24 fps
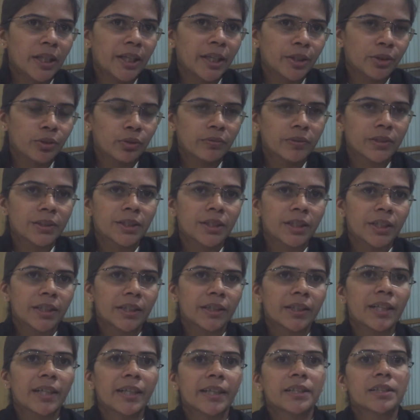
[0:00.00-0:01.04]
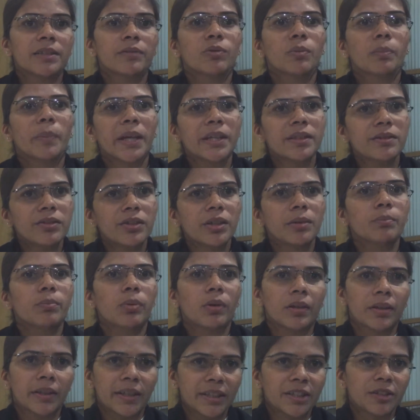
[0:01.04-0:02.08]
होता है यूनिवर्सिटी के अंदर लेकिन जब वो मेन
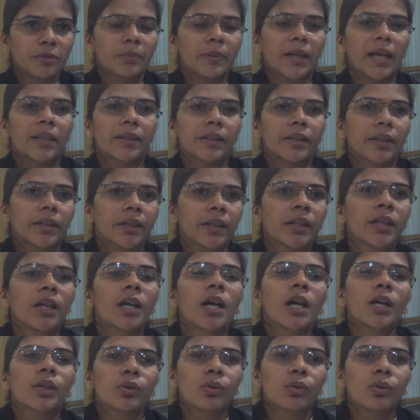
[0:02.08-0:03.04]
स्ट्रीम पॉलिटिक्स में आती हैं